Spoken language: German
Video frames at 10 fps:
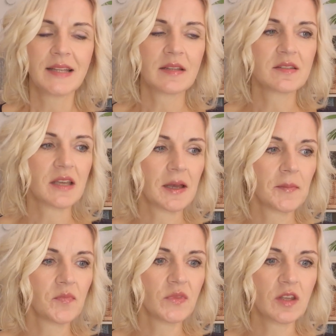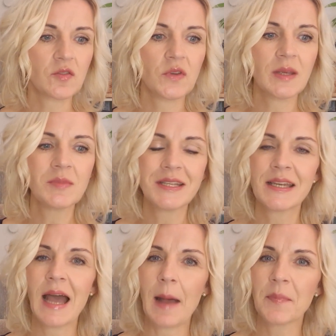dass, ähm, dass wir ihm
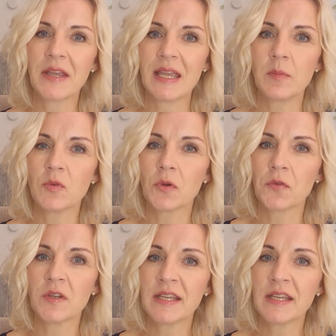Dinge abgeben dürfen,